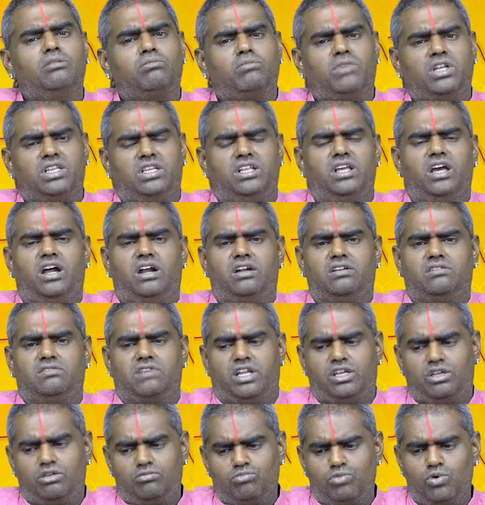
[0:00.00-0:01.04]
மத்தியானம்
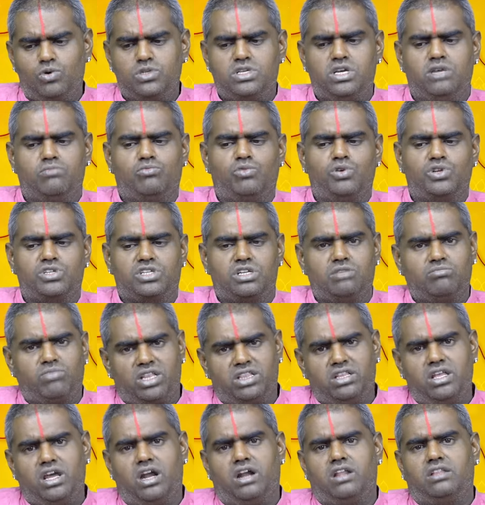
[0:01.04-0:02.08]
வரைக்கும் பூஜை முடிச்சுட்டு
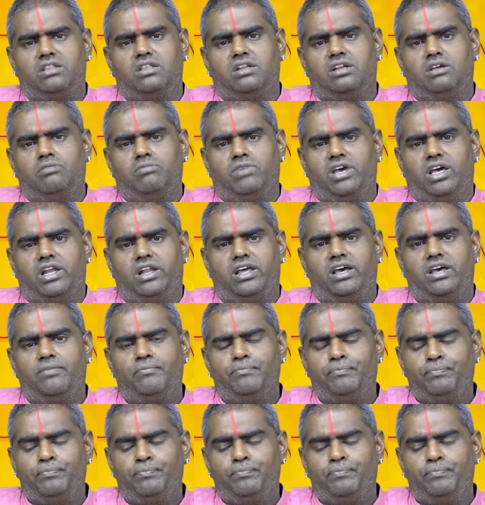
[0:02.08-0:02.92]
மத்தியானத்துக்கு மேலே